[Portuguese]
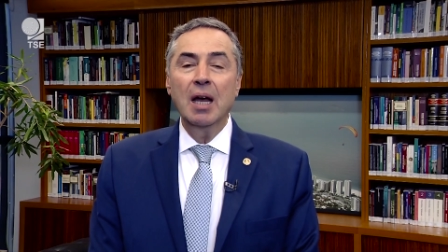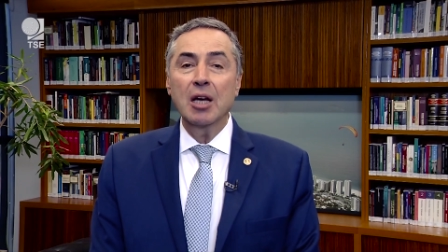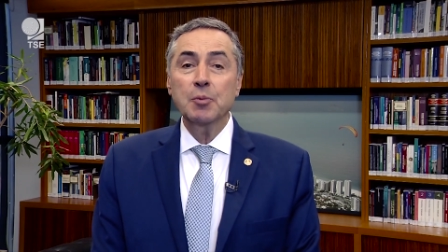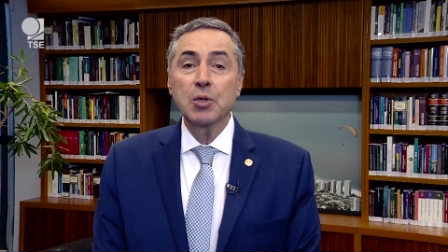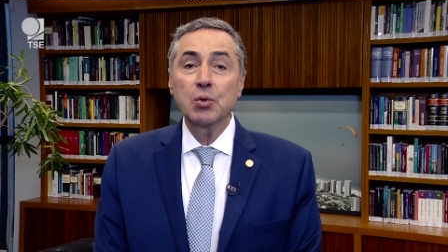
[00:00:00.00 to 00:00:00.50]

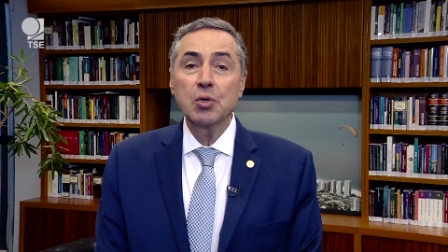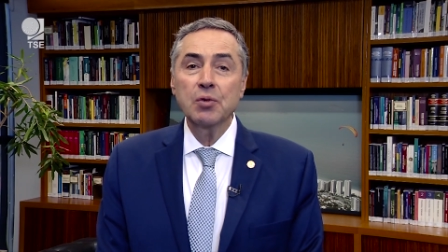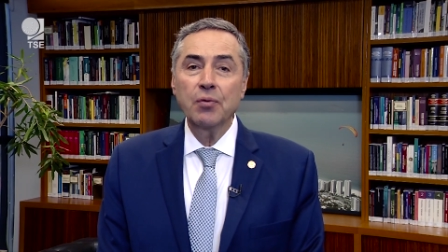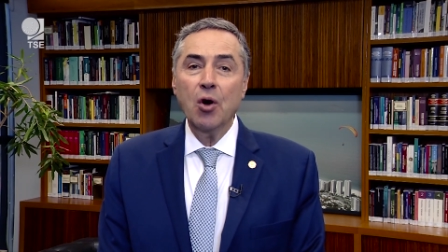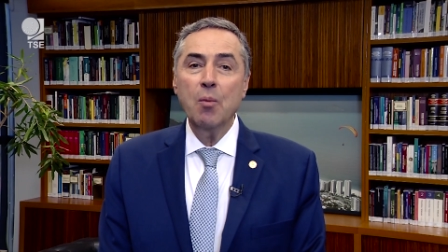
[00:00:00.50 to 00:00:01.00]
as pessoas
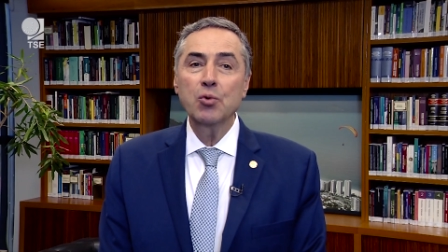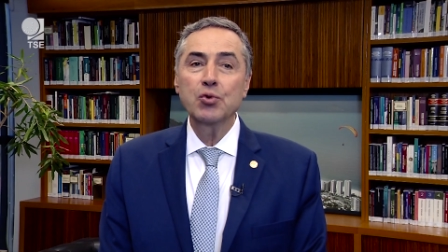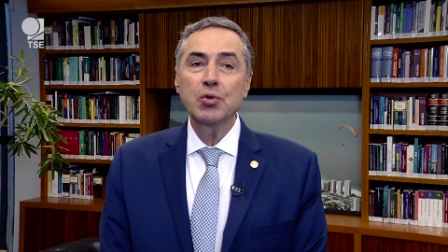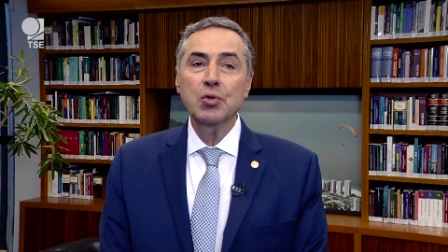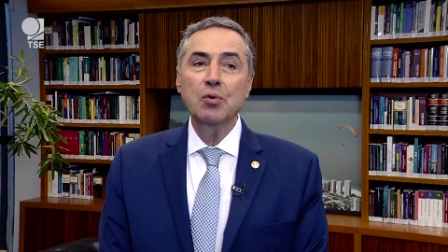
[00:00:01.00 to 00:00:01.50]
formam
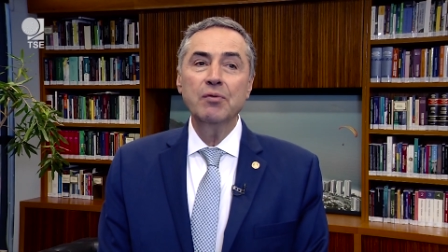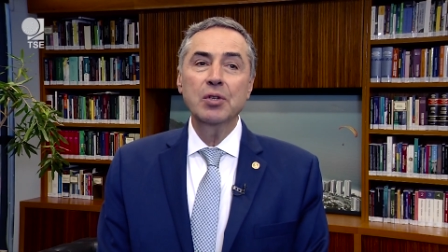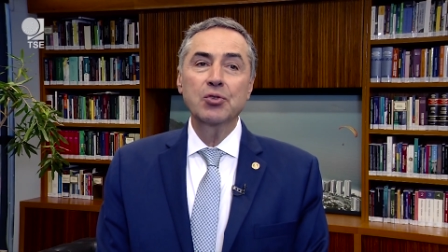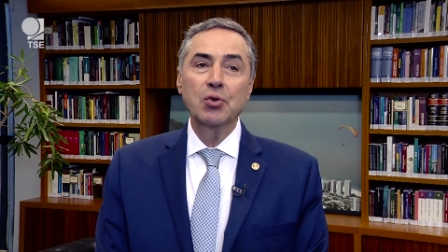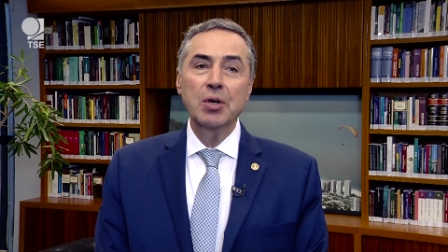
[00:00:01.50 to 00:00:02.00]
suas
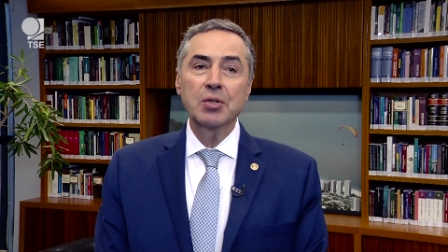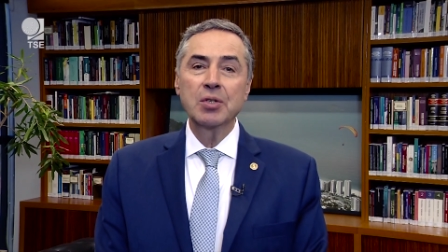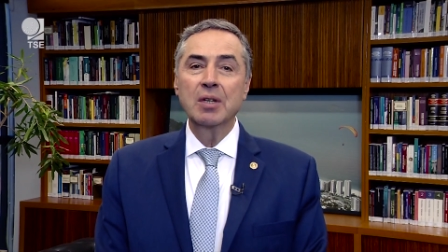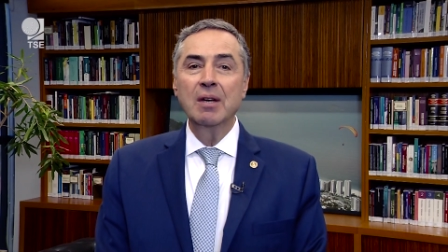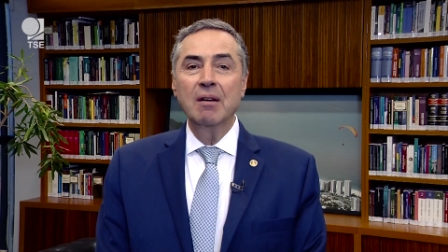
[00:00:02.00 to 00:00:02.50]

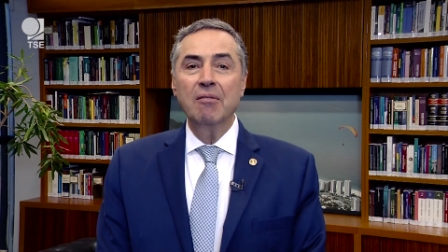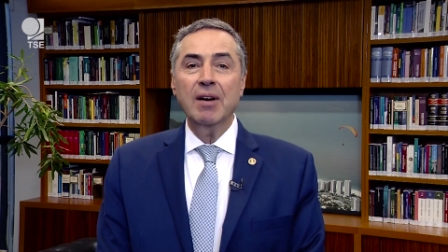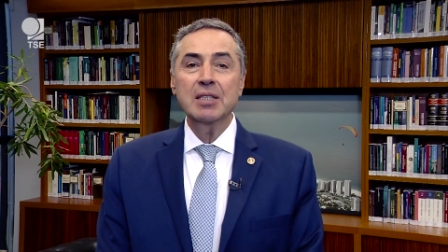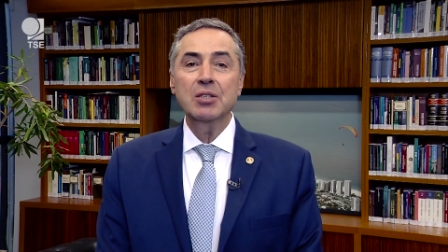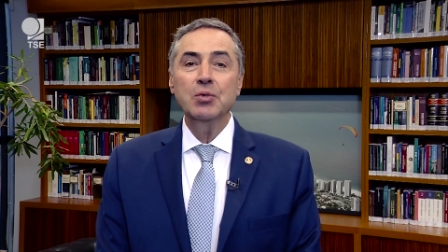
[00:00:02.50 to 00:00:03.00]
convicções,
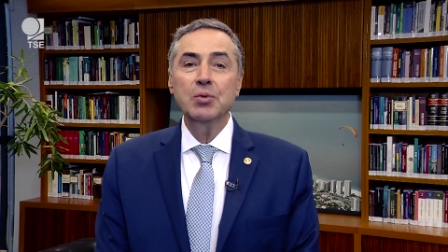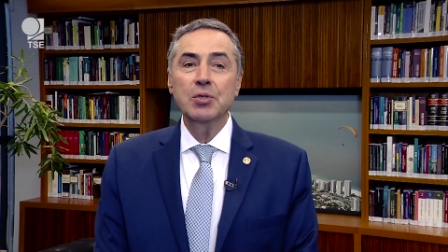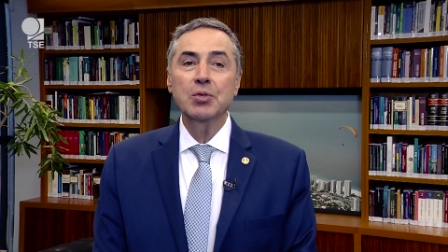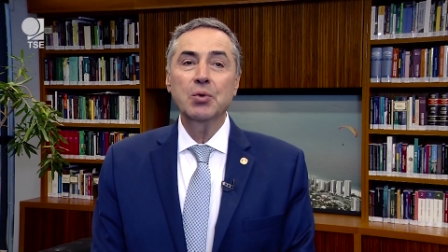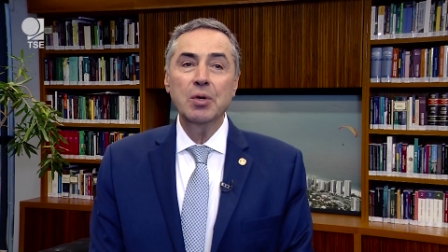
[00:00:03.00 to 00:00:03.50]
fazem
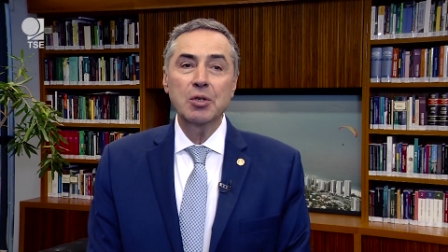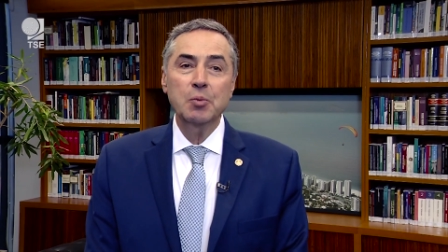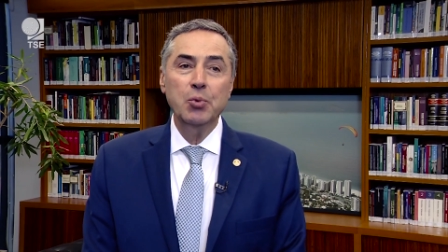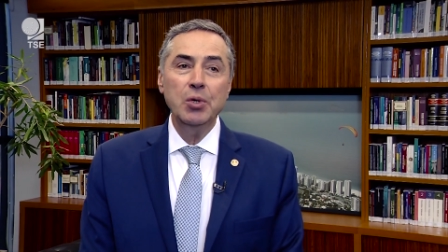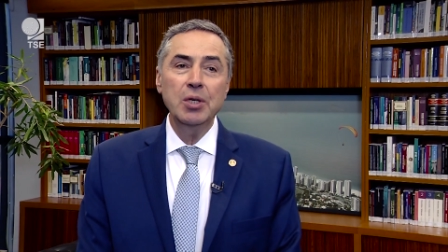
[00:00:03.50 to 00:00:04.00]
suas escolhas
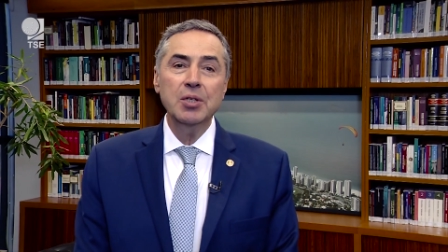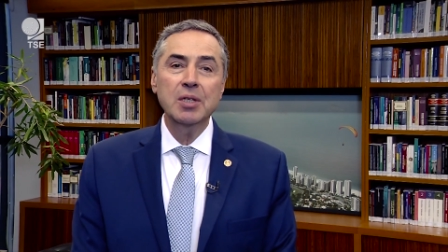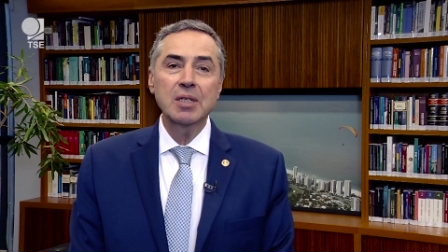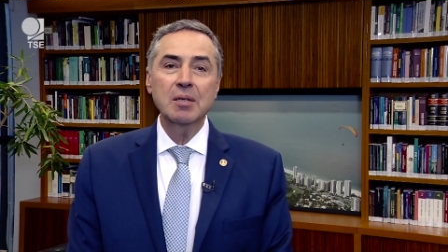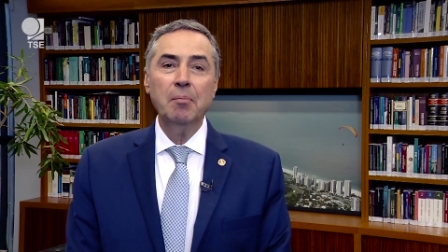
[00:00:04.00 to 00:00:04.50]

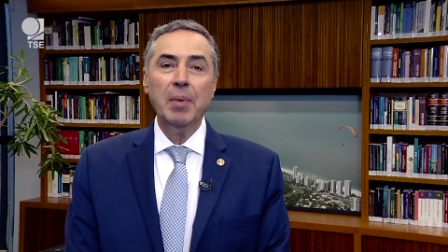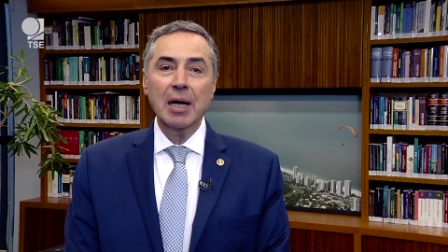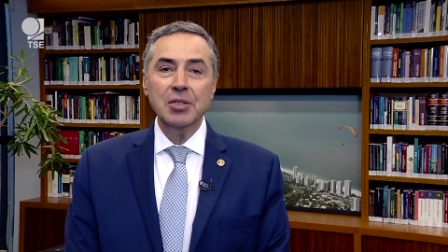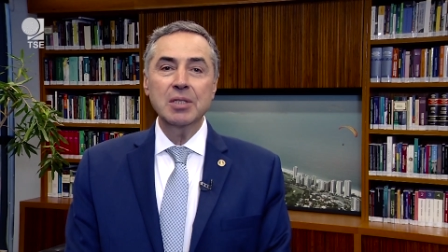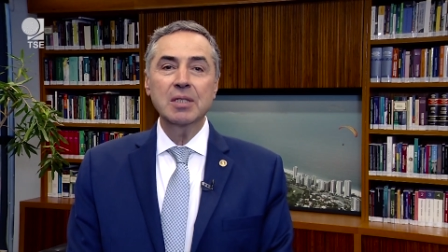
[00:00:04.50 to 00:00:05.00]
políticas e
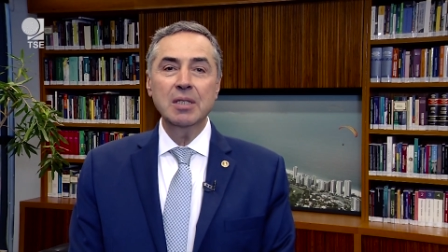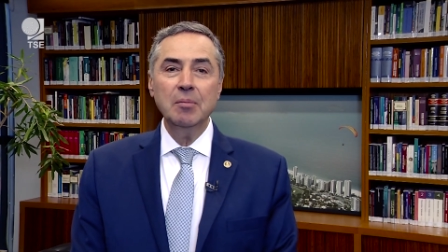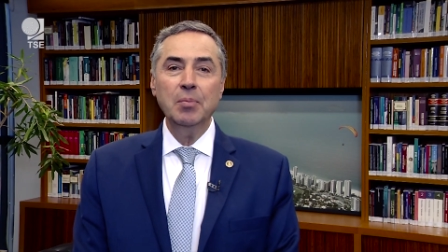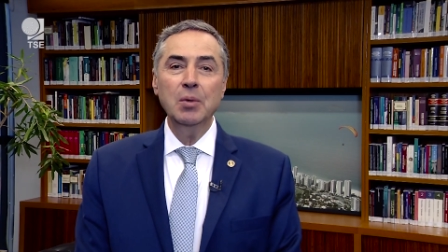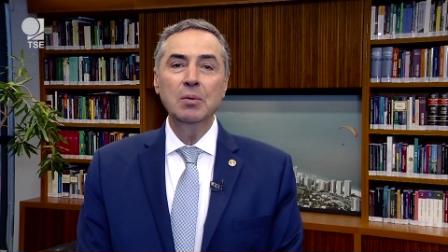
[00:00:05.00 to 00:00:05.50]

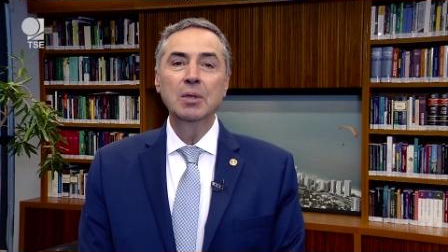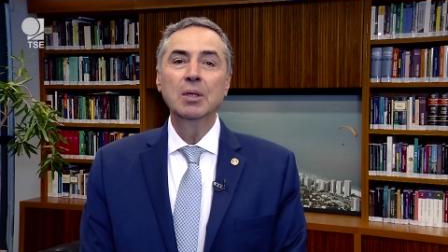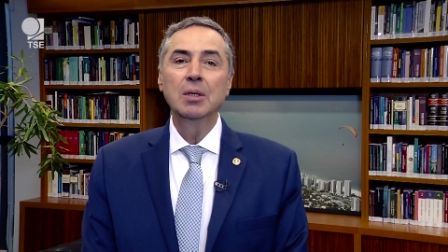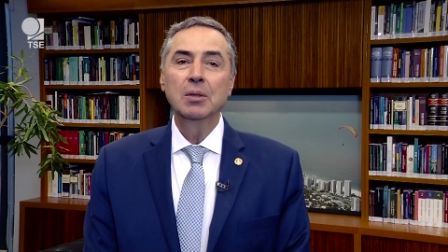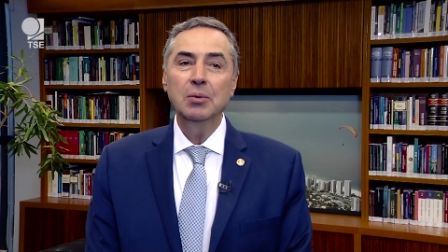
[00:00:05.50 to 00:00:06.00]
participam
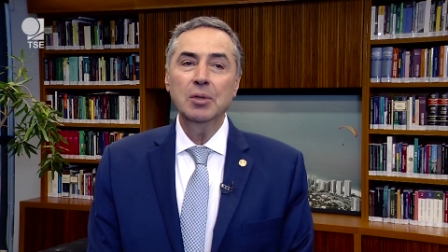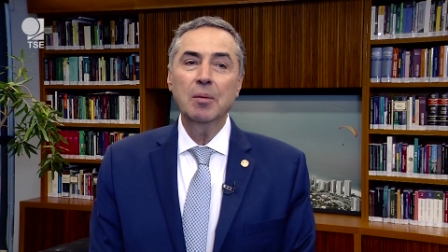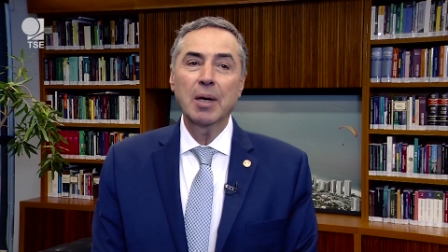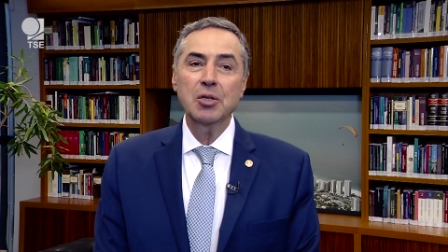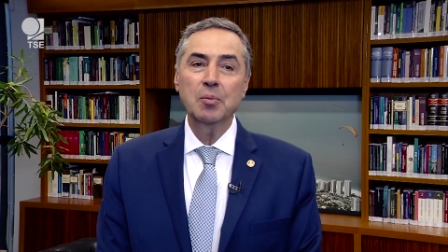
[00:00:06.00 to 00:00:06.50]
do
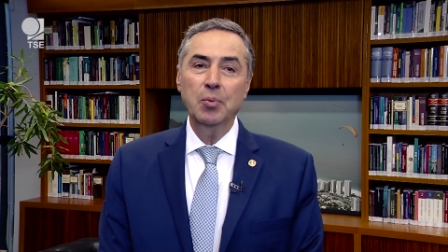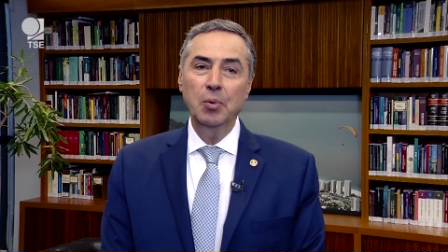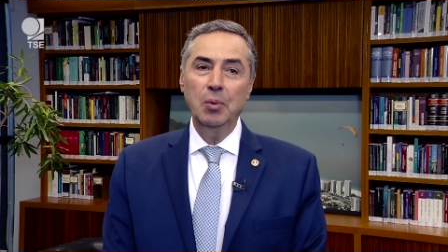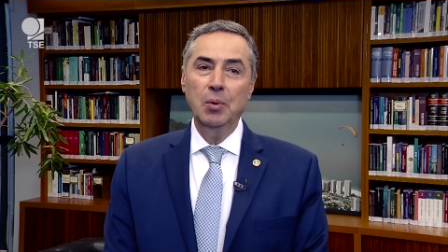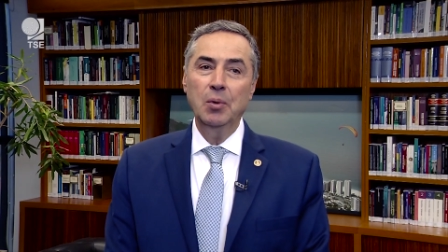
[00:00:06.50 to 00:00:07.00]
debate
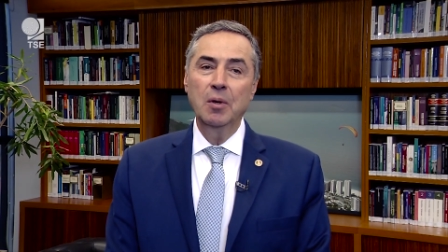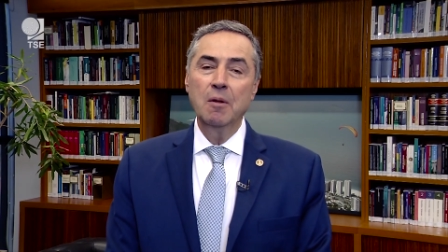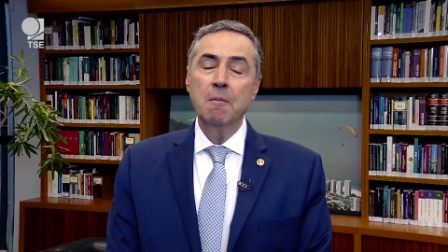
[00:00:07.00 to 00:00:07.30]
público.